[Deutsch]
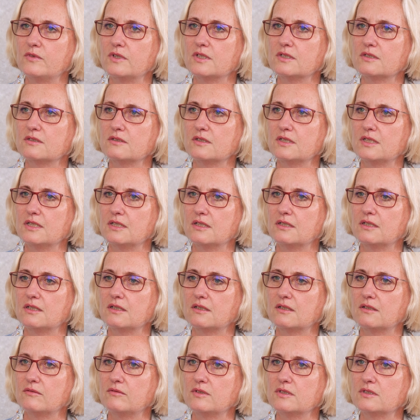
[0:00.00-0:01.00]
wir also hier
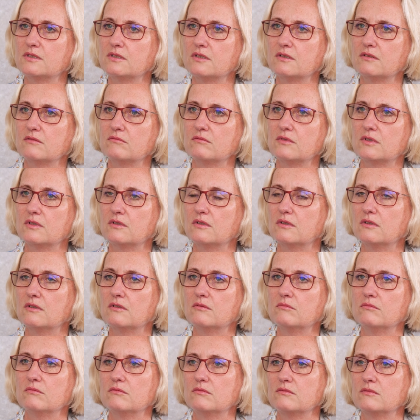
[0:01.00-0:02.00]
eine gewisse äh,